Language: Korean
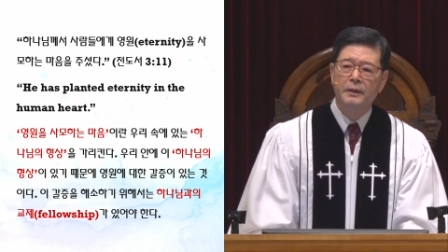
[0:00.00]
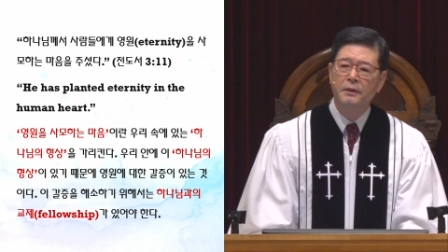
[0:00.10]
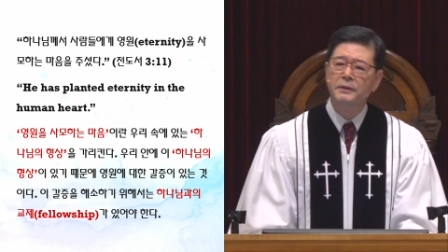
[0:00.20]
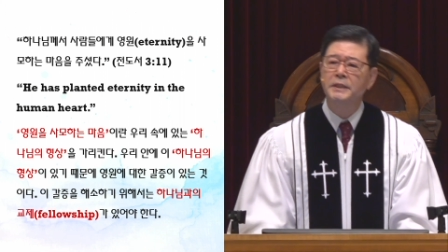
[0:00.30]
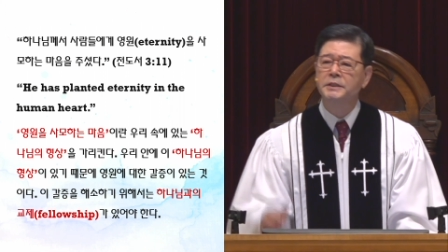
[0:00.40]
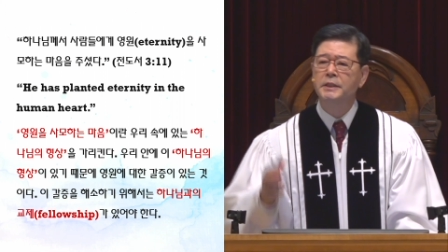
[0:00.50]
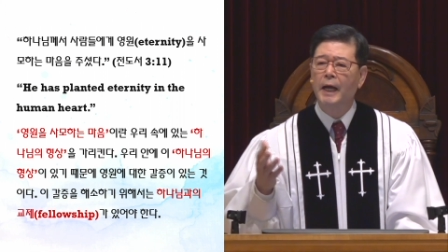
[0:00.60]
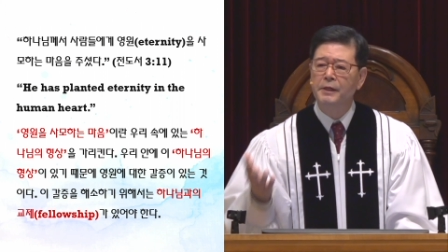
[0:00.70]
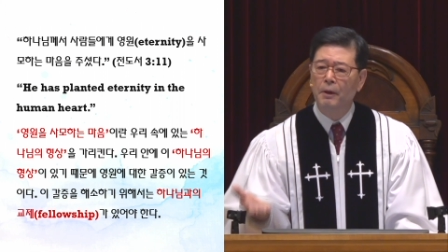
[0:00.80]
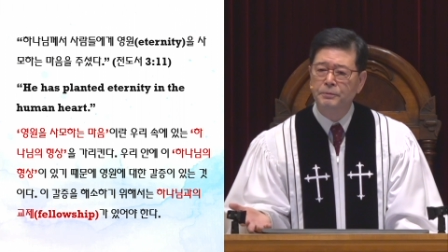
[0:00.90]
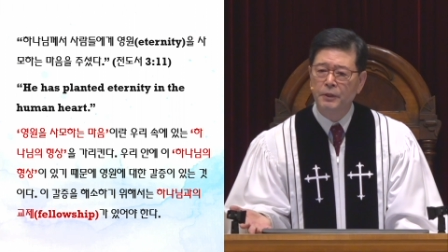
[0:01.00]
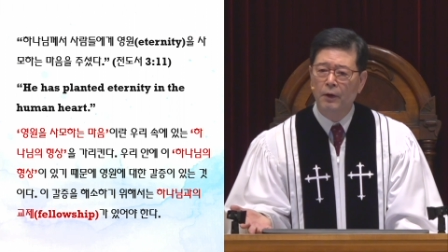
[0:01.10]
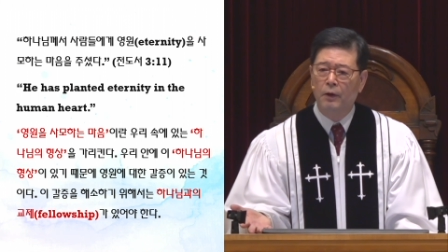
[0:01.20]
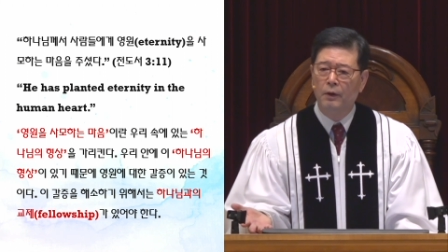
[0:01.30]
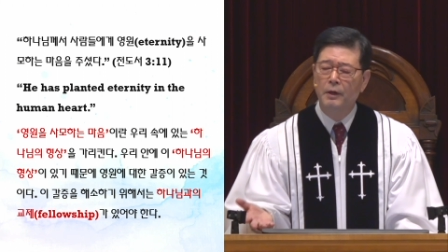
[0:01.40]
그런데 시간이
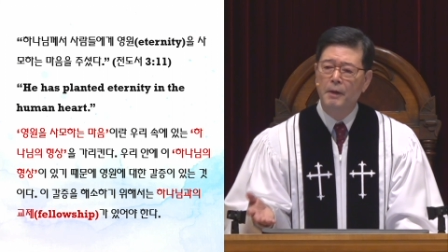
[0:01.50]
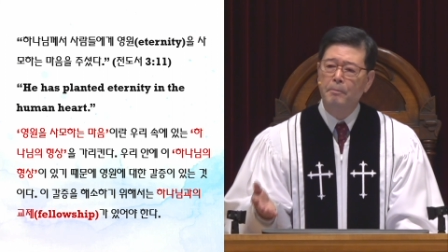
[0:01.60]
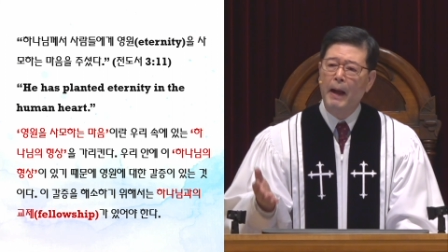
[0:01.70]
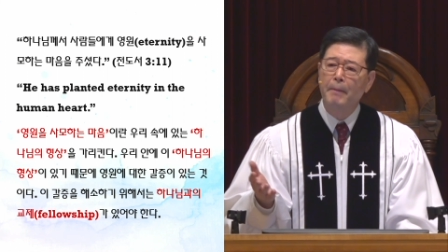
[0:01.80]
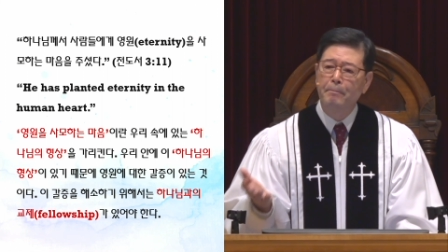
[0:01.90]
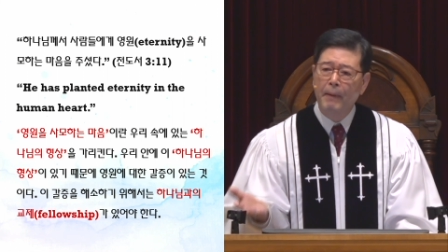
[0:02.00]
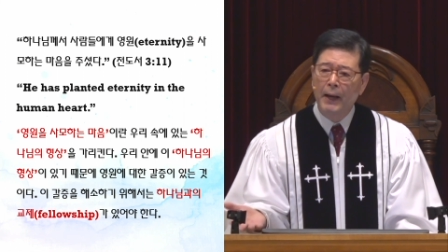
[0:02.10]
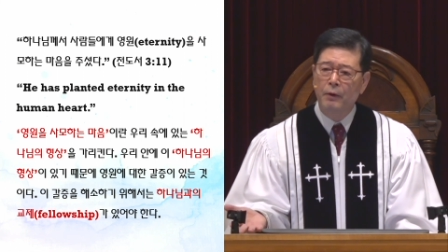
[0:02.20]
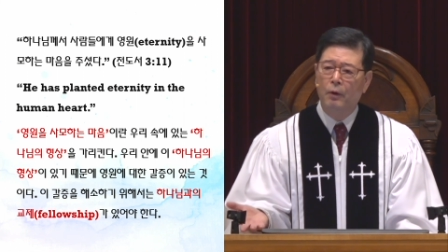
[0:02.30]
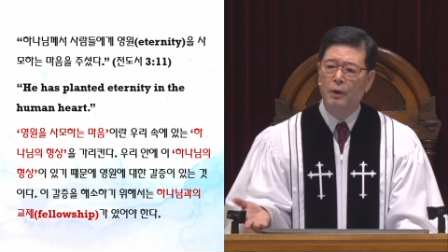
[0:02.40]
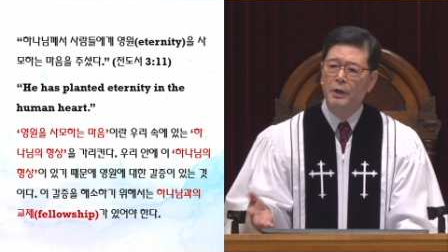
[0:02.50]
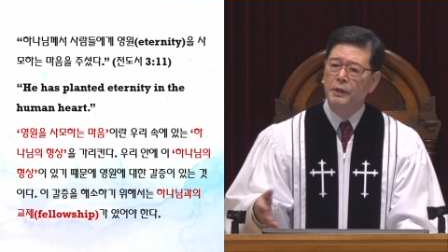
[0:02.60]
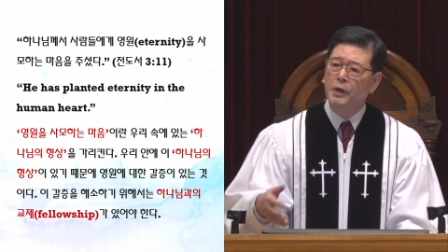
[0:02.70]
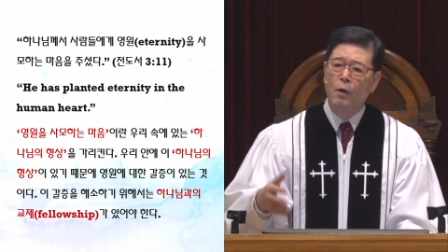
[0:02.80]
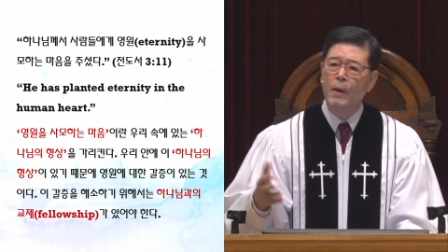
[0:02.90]
없어요. 바빠요.
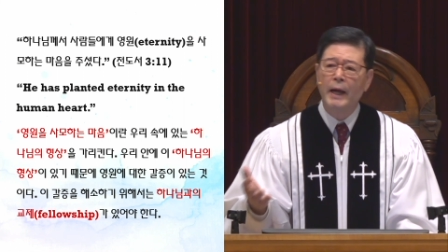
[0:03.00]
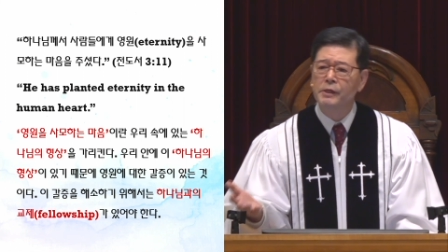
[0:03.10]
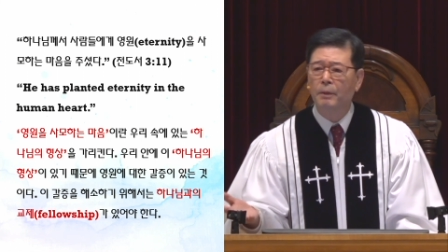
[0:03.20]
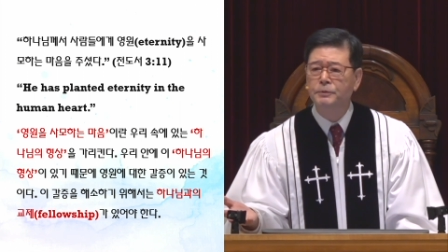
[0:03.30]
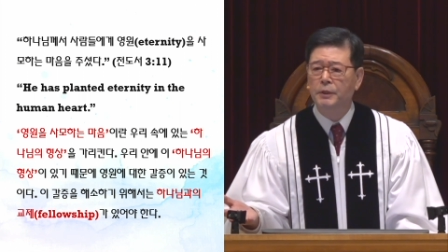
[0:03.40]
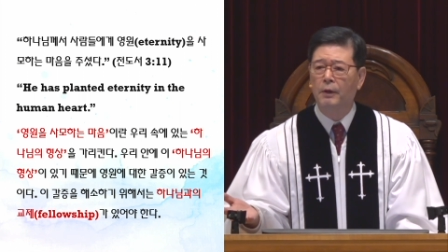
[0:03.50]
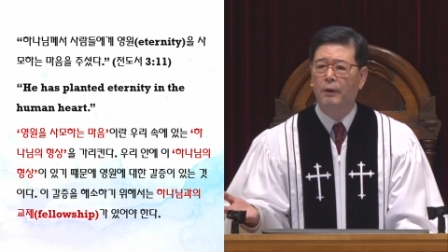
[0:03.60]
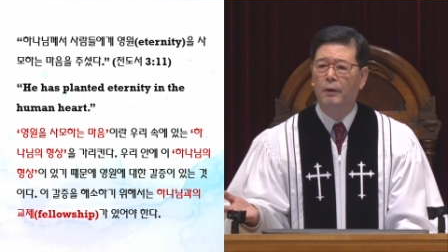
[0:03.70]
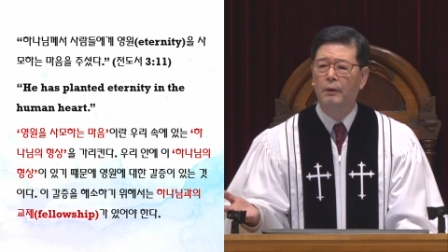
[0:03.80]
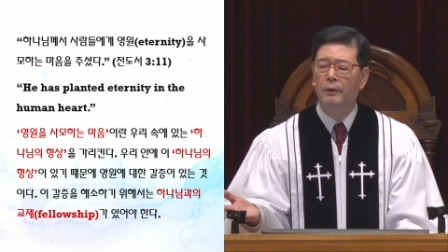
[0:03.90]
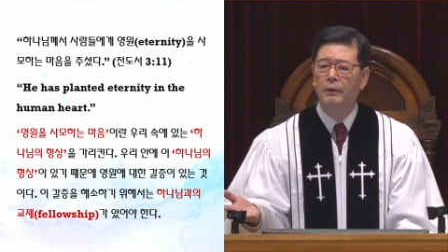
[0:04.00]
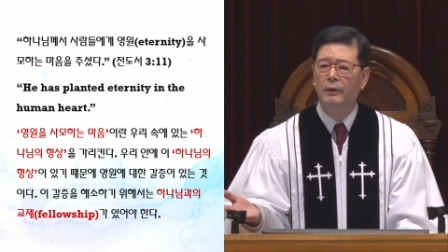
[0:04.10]
경황이 없어요.